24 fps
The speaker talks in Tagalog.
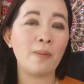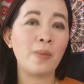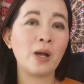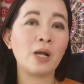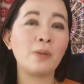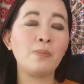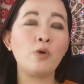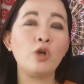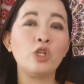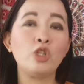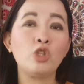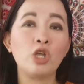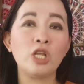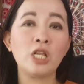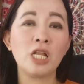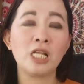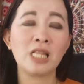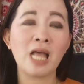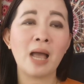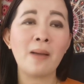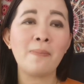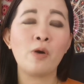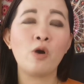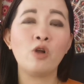Kapag po ito'y
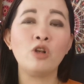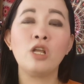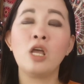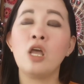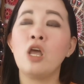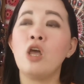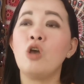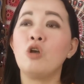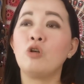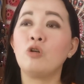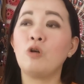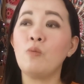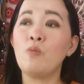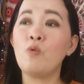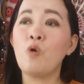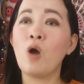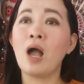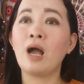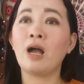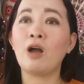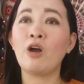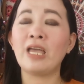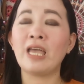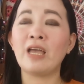natapon,
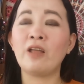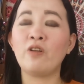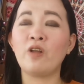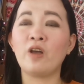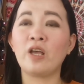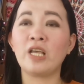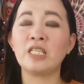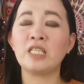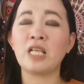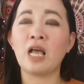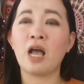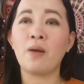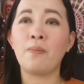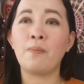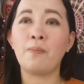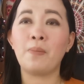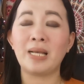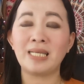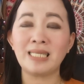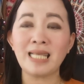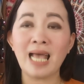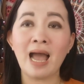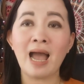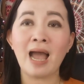kumuha kayo ng isang
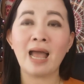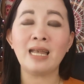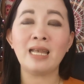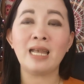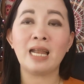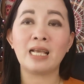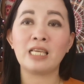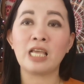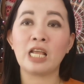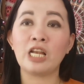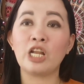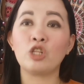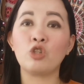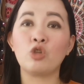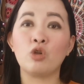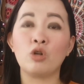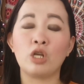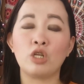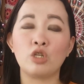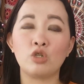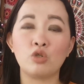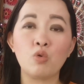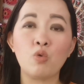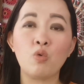basahan, lagyan ito
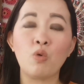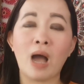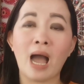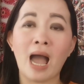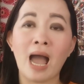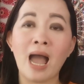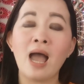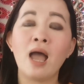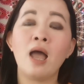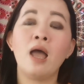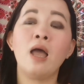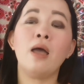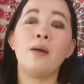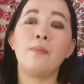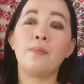ng suka,